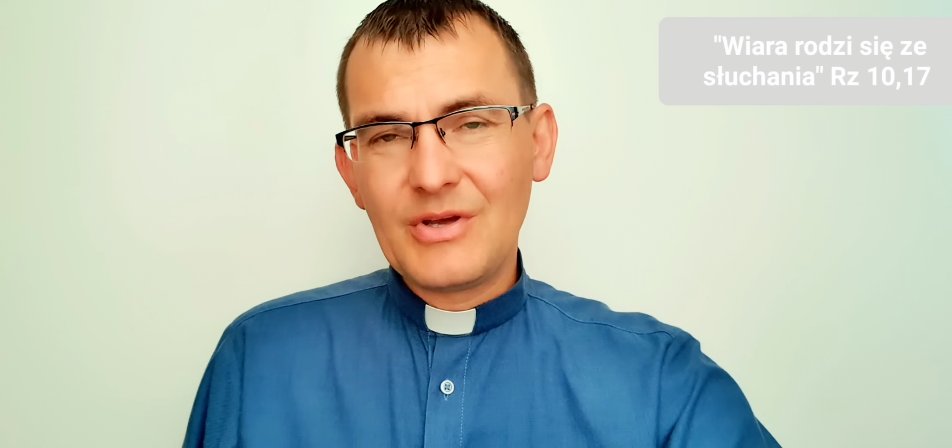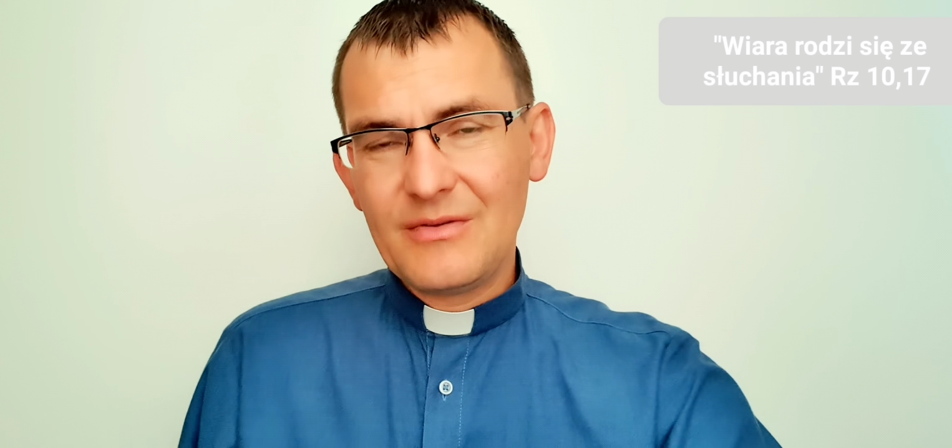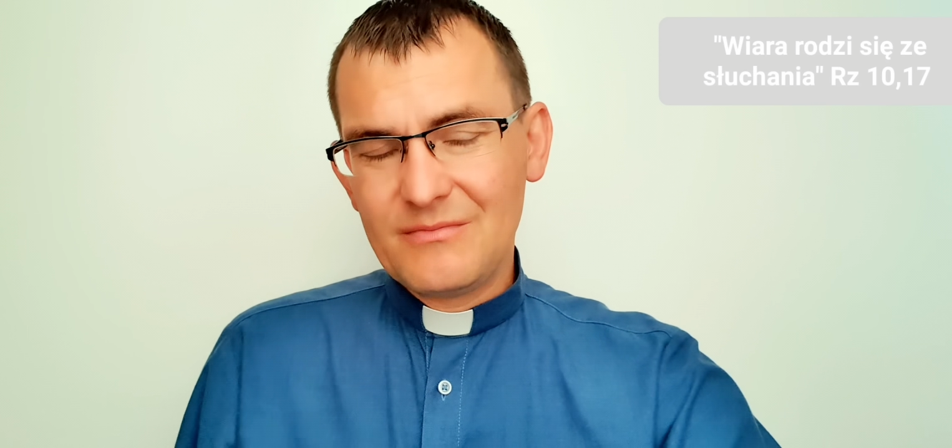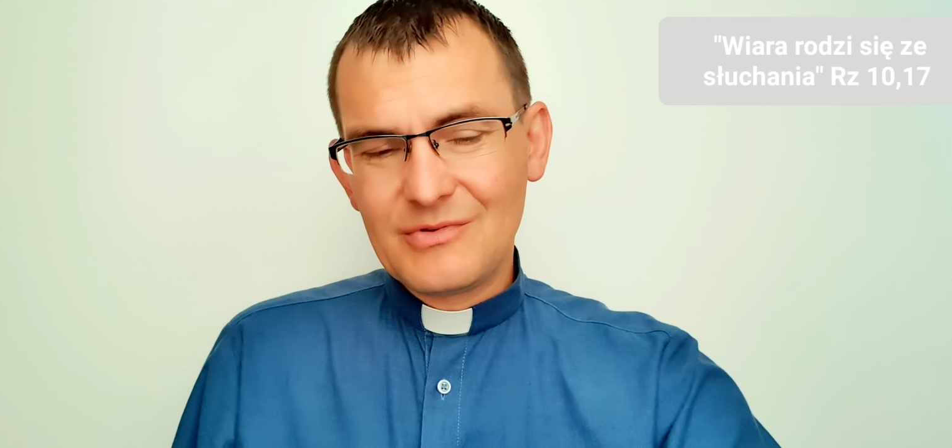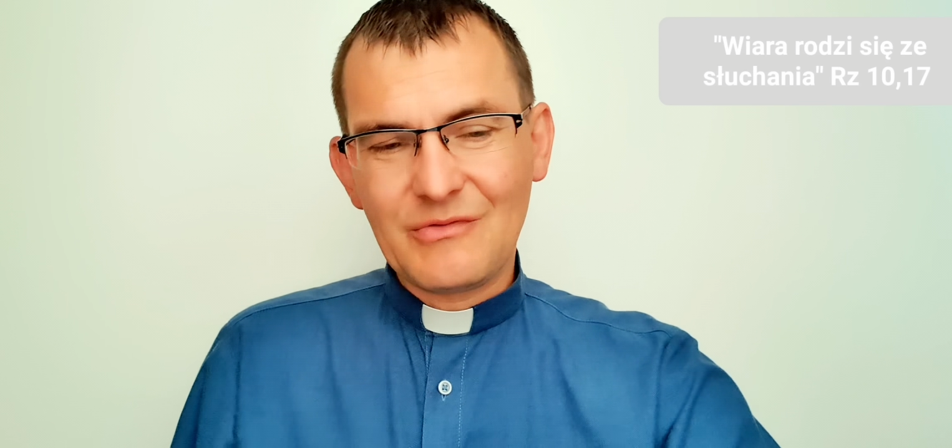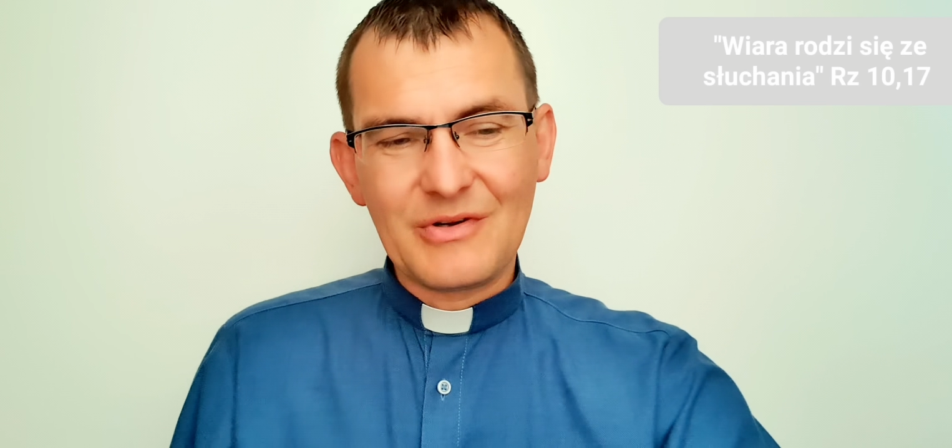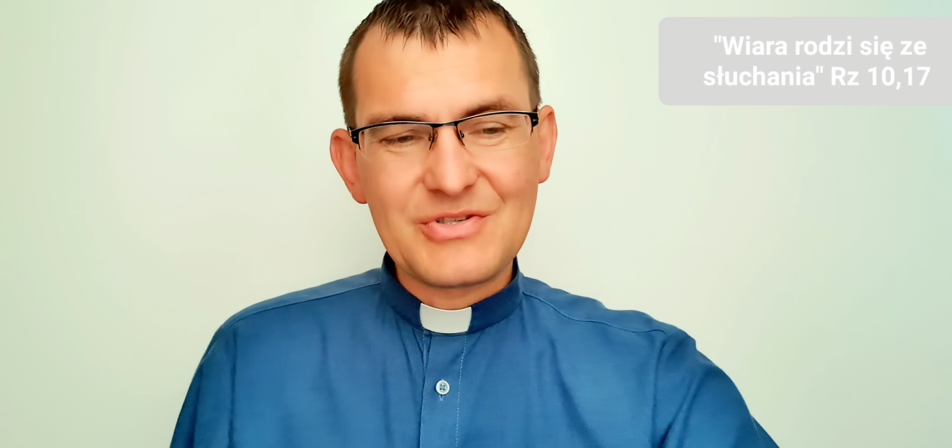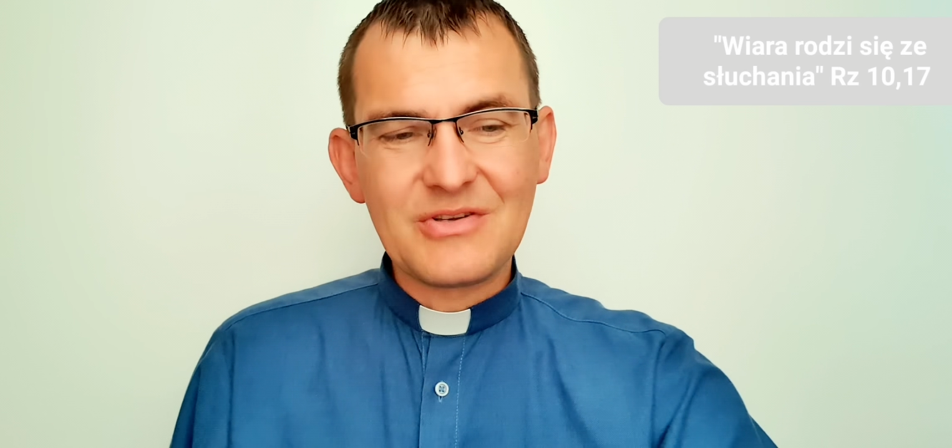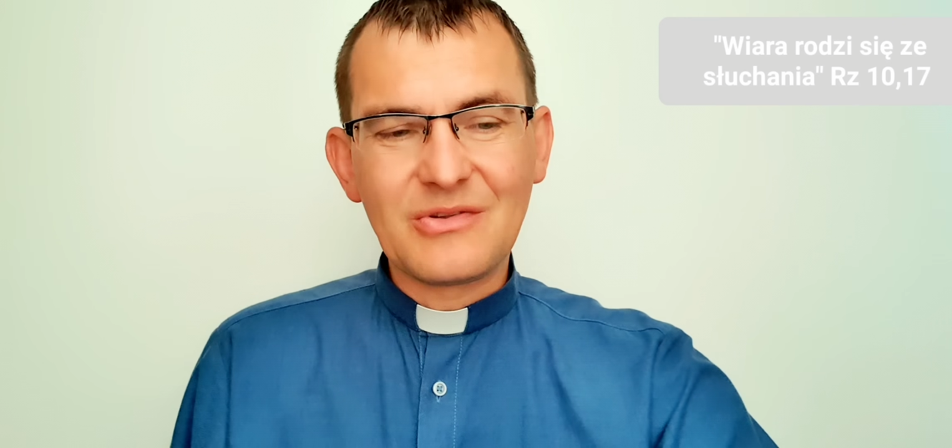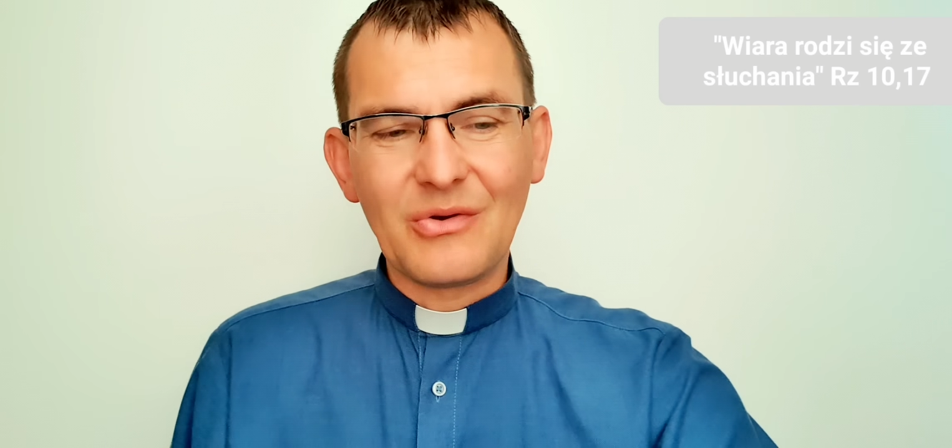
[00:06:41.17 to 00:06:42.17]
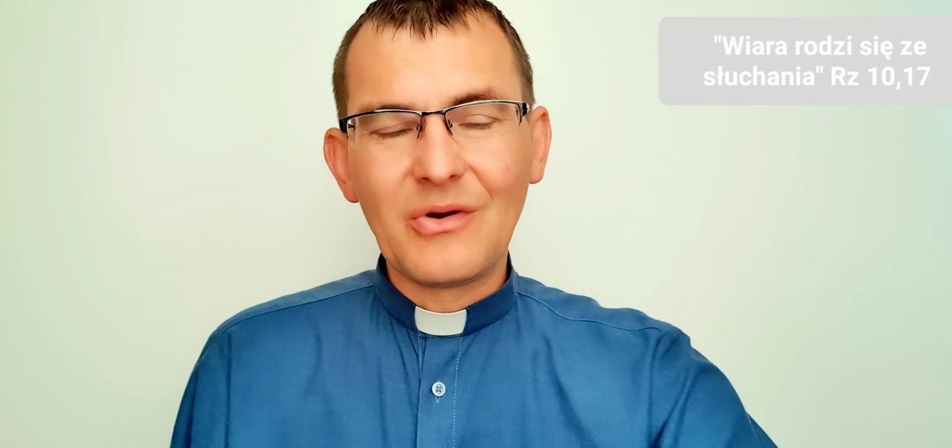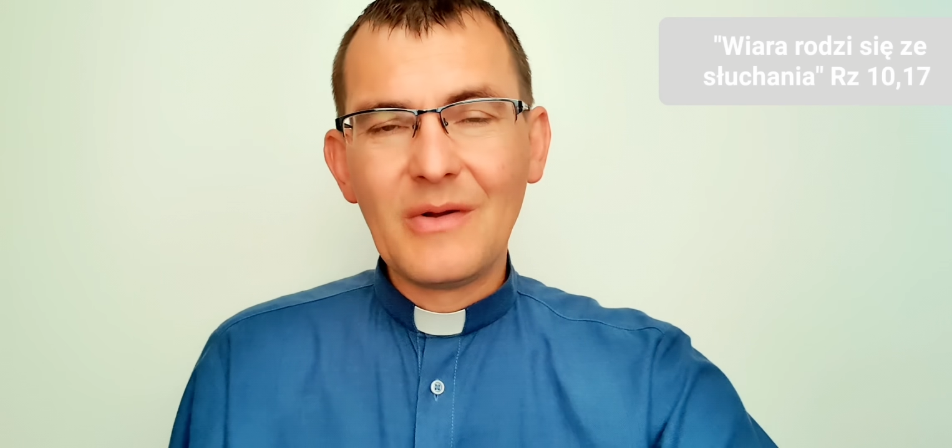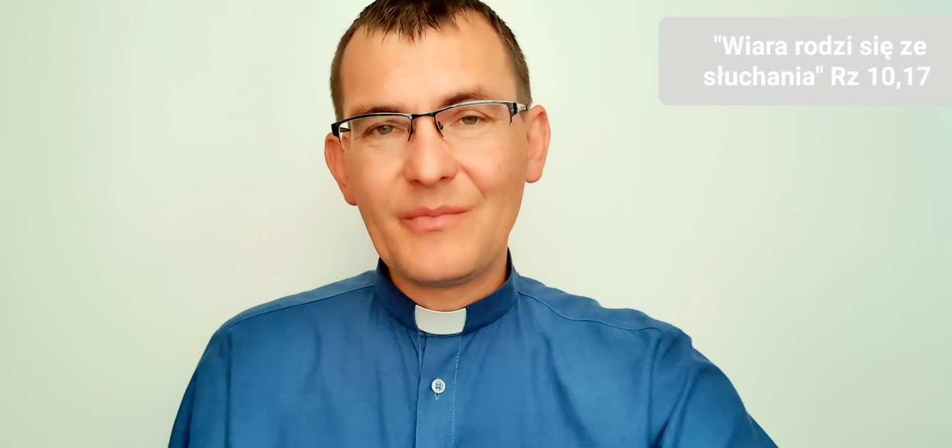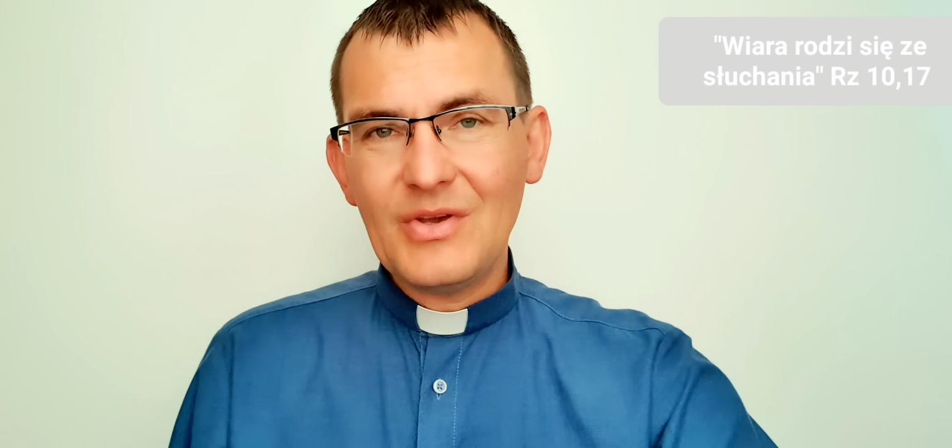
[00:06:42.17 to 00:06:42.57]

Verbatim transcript: jej, no właśnie to,